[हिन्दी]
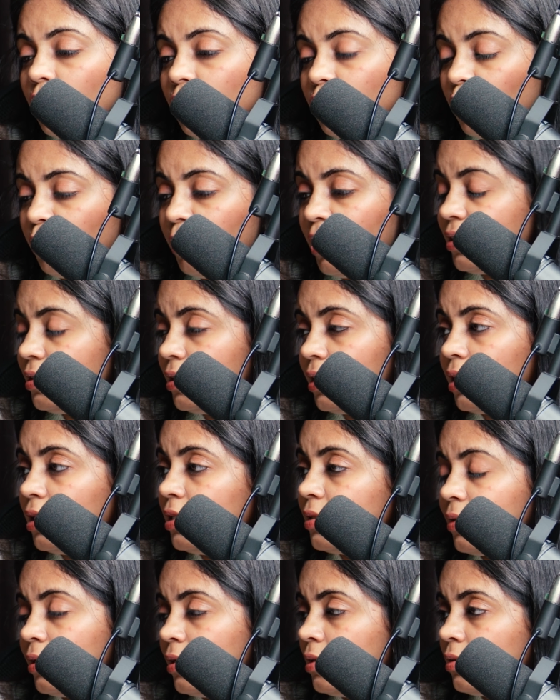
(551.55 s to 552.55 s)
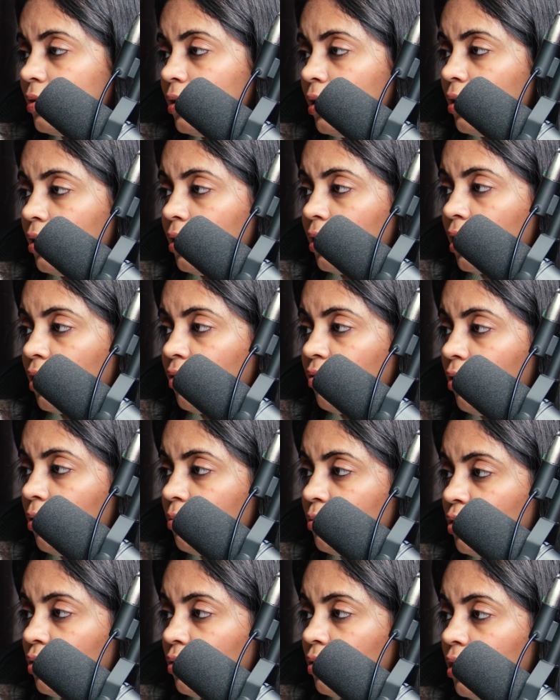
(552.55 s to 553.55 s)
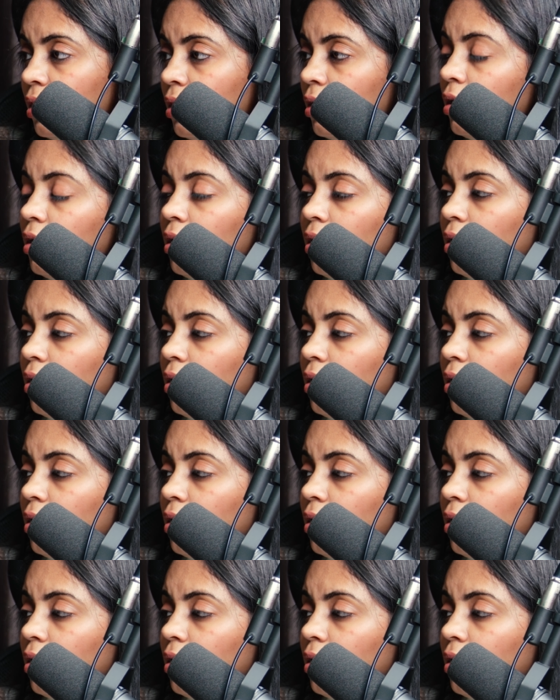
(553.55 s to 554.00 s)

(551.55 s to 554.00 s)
तो बेसिकली तीन तरह की फर्म्स होती हैं